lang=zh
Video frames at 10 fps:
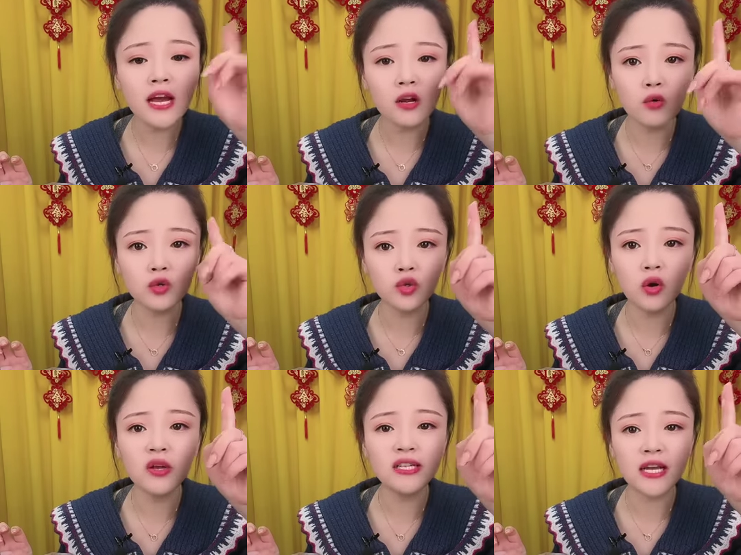再给我
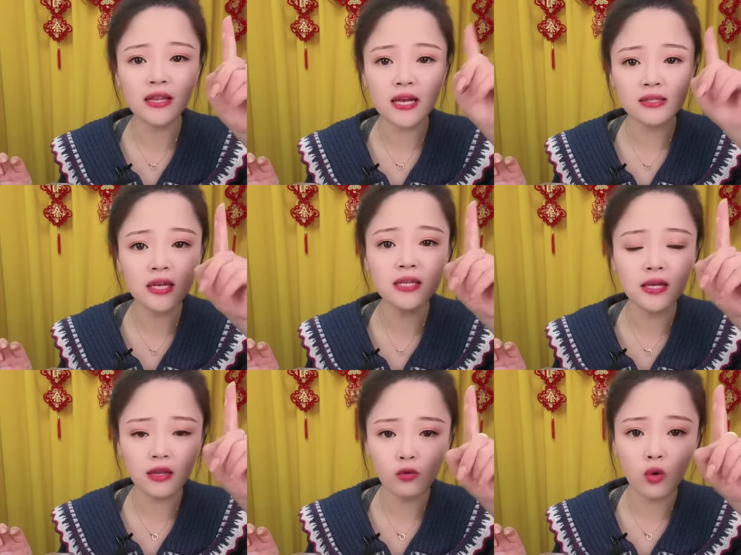最后1000
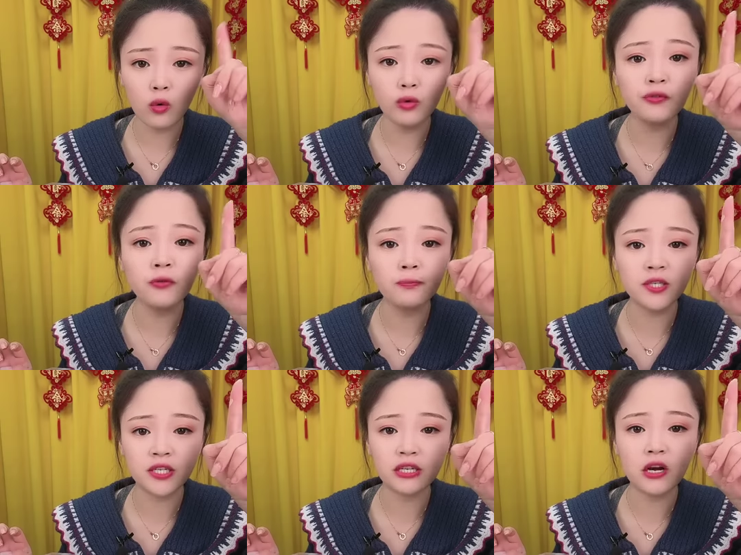单，3000单我恢复
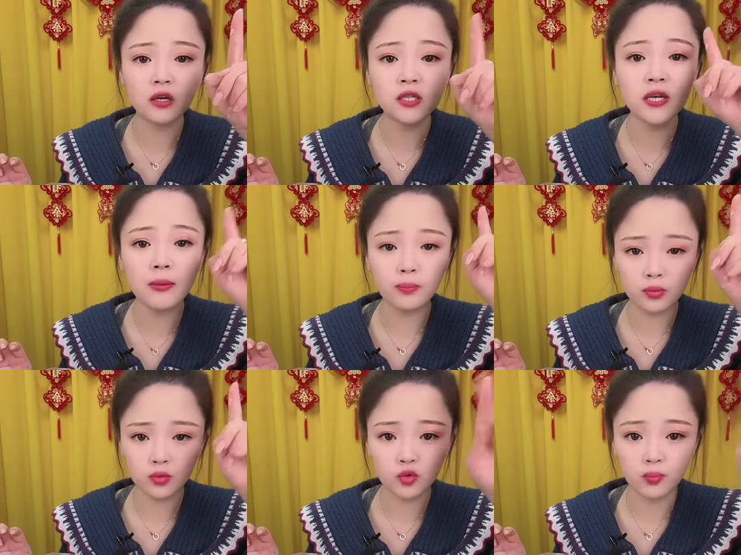7个，谁也
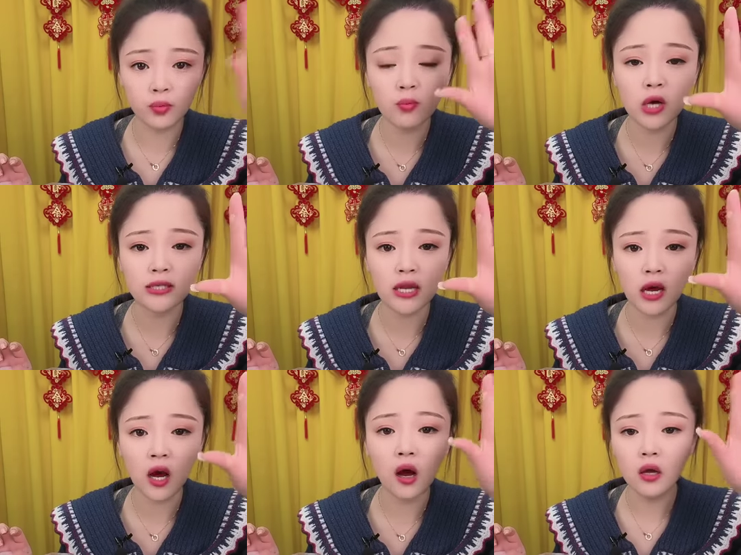不墨迹
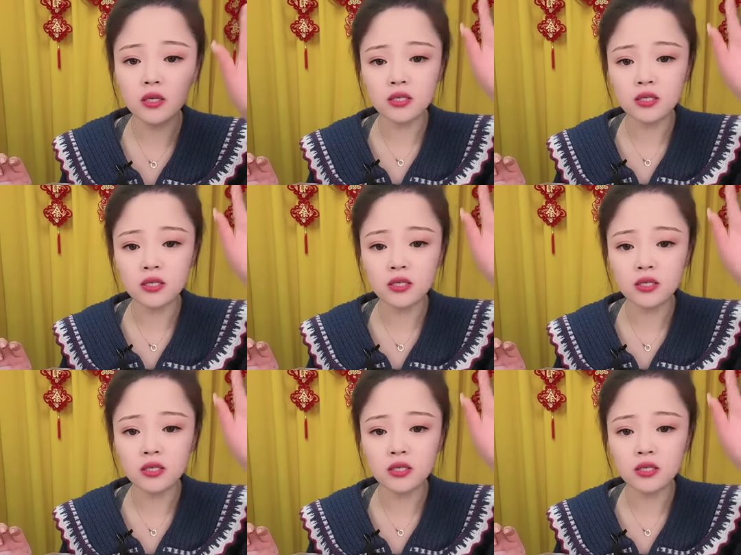了啊，